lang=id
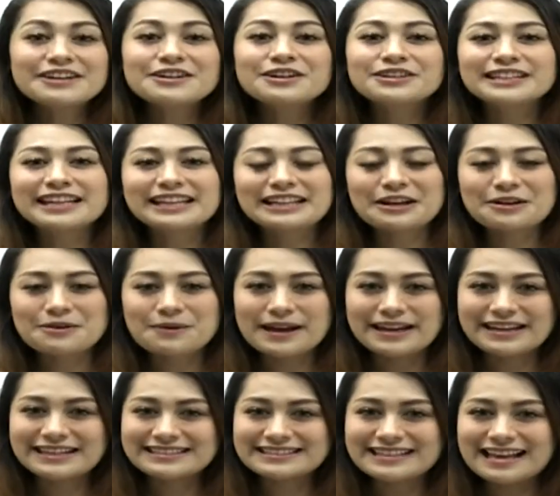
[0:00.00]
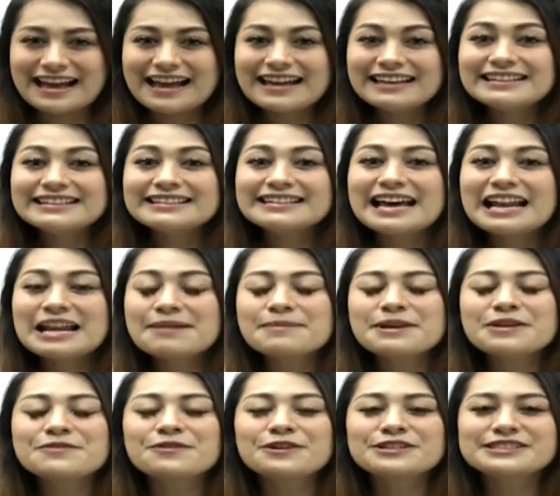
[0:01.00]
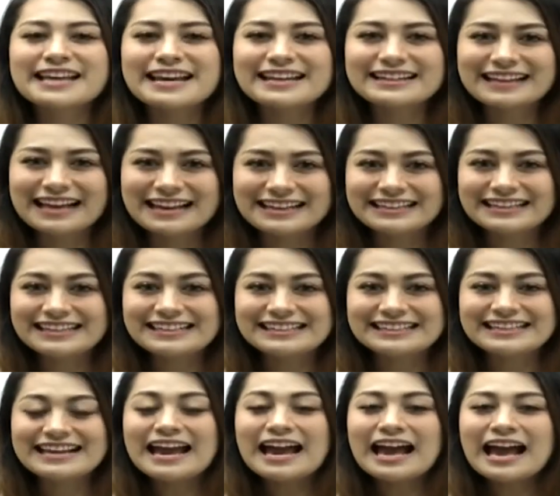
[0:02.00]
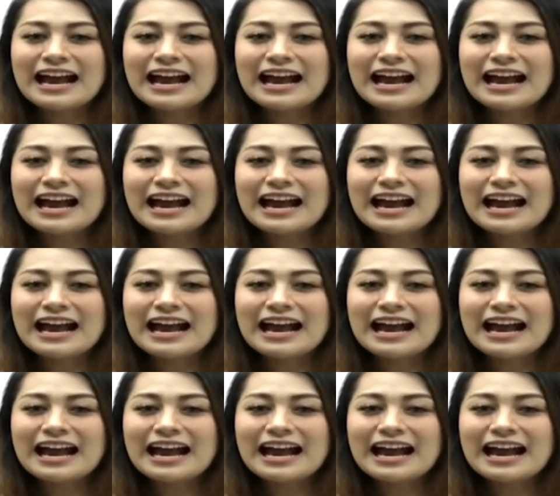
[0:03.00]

Dr. Tengku Anissa, dalam info sehat kali ini